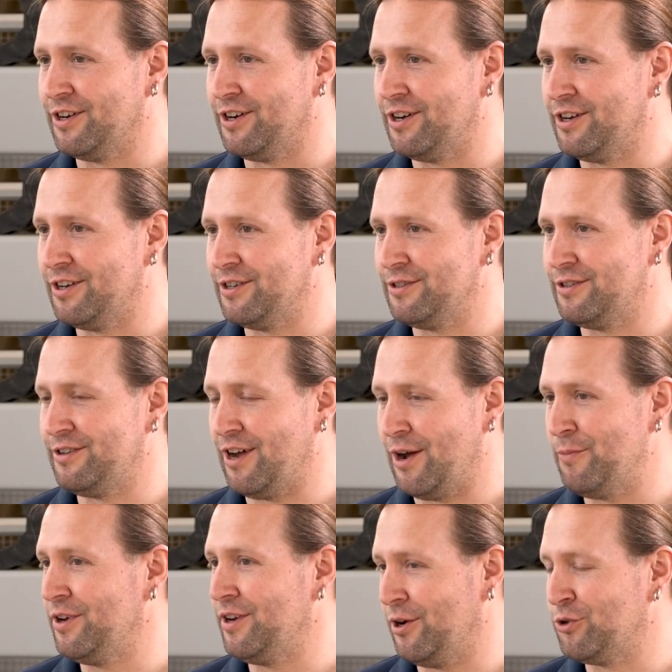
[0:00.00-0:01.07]
ihr
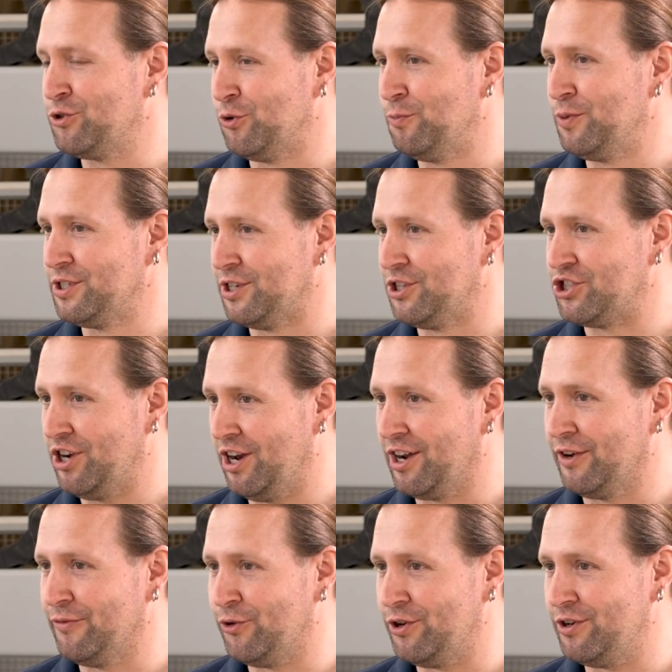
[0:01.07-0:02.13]
damit auch schon ein bisschen schneller
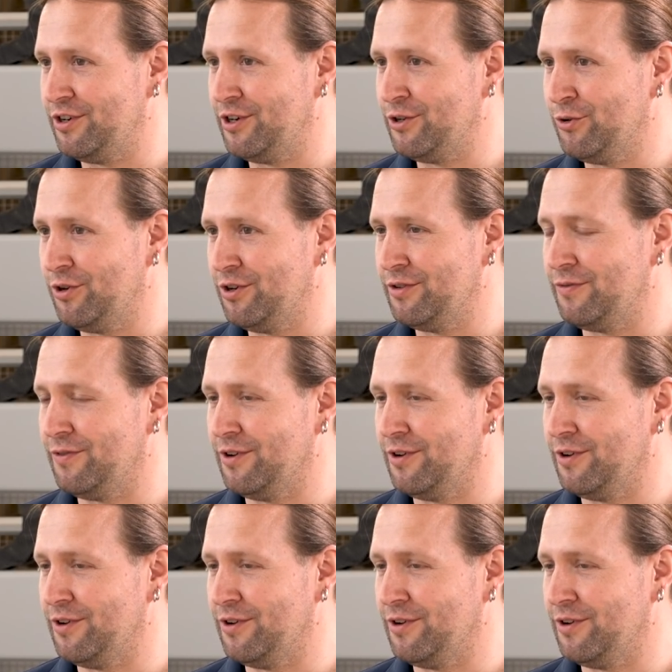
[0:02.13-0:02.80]
geworden natürlich,